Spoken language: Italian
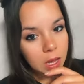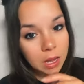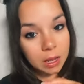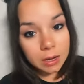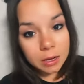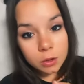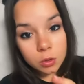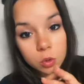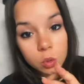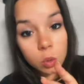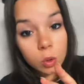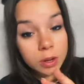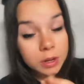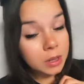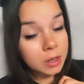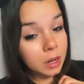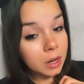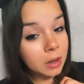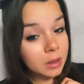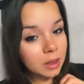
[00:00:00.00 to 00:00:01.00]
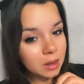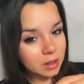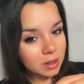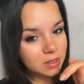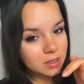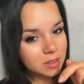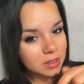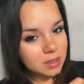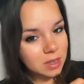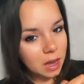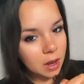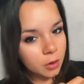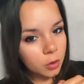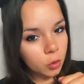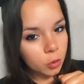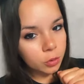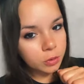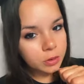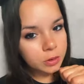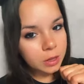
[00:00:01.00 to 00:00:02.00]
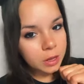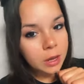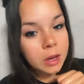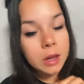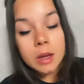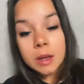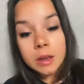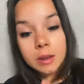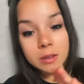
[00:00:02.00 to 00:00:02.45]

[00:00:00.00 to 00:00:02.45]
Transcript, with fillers: Alle 2.30 di stanotte